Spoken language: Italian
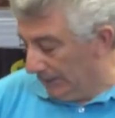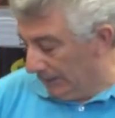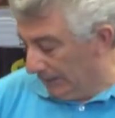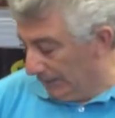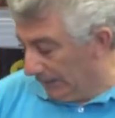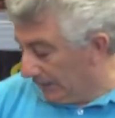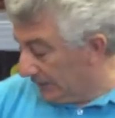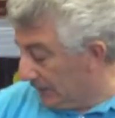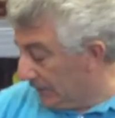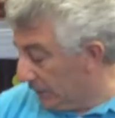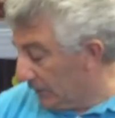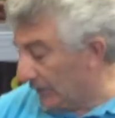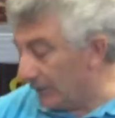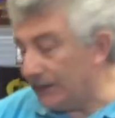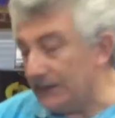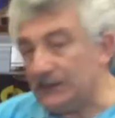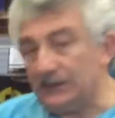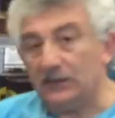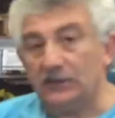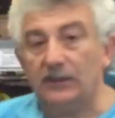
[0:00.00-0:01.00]
È
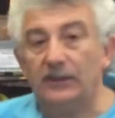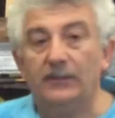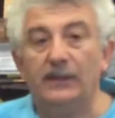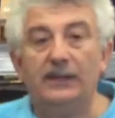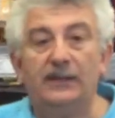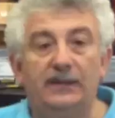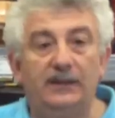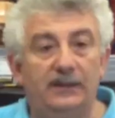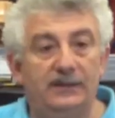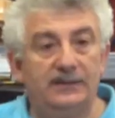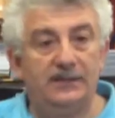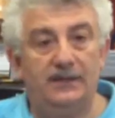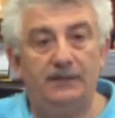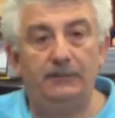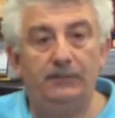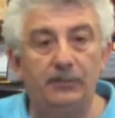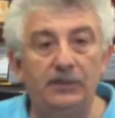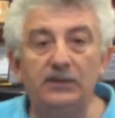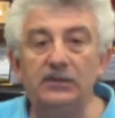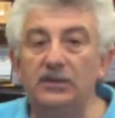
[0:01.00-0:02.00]
sicuramente una macchina
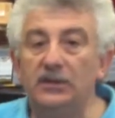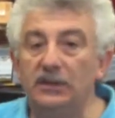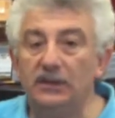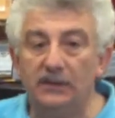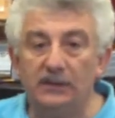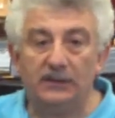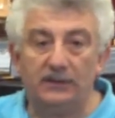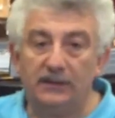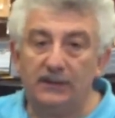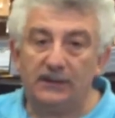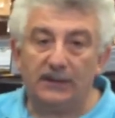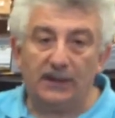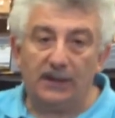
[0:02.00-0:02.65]
semplice eh,